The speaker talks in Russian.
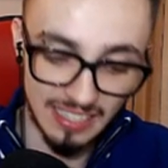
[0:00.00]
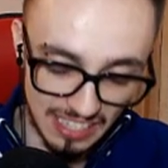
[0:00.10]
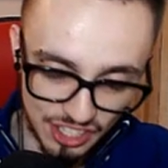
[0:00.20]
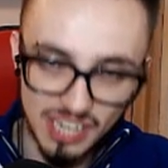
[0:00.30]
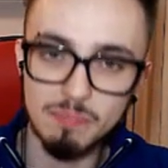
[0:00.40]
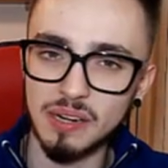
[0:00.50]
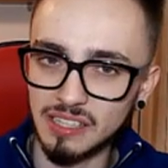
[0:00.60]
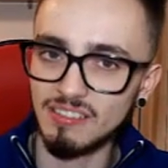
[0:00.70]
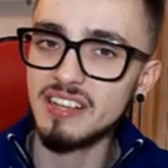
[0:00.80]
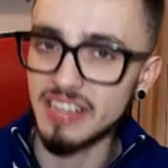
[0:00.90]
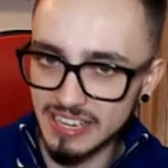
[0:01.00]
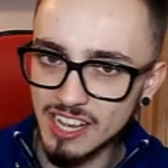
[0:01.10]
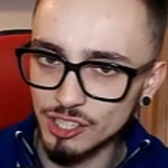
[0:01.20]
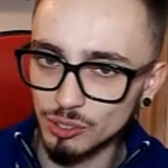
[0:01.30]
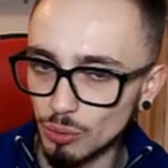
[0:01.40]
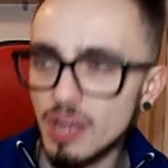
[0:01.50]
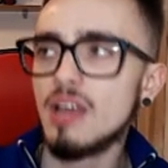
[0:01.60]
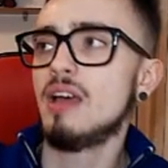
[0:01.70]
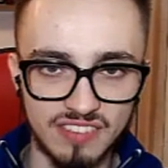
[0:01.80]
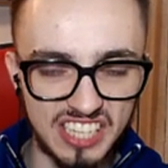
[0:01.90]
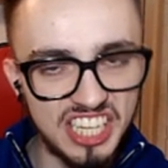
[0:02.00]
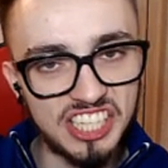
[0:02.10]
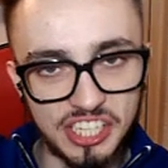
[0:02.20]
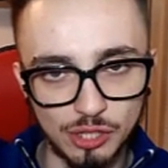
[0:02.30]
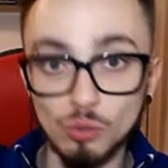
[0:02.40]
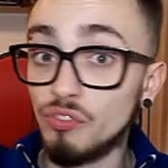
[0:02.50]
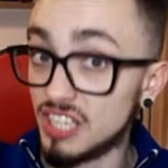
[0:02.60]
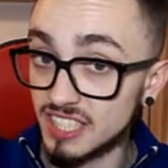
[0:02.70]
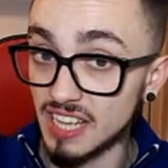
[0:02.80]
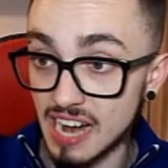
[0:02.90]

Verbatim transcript: и начать продавать одежду, производить еду в